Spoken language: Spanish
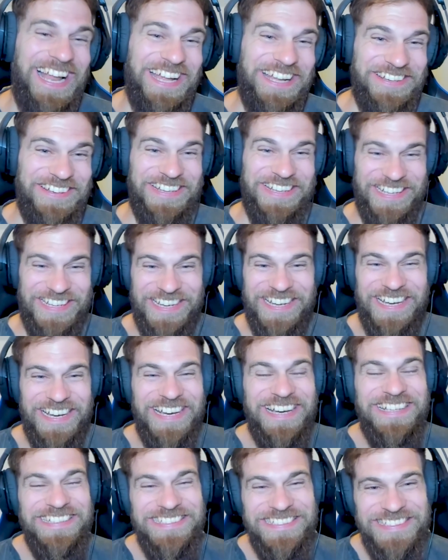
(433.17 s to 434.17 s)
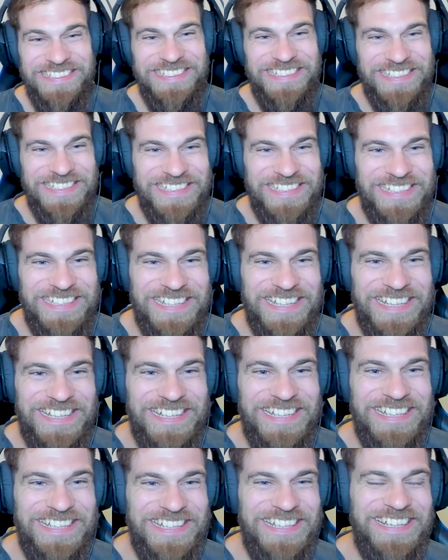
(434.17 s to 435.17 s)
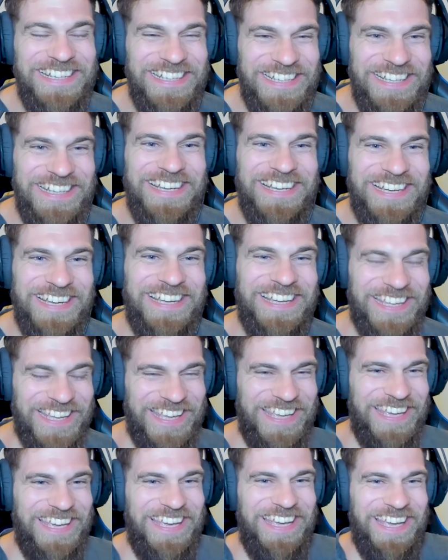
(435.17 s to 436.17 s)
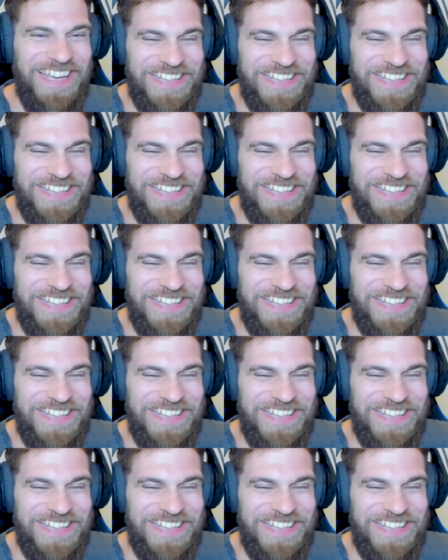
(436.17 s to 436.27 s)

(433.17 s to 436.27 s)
Claro, Tienes el eh. Oxxo, tienes más monedas de 50 centavos que yo.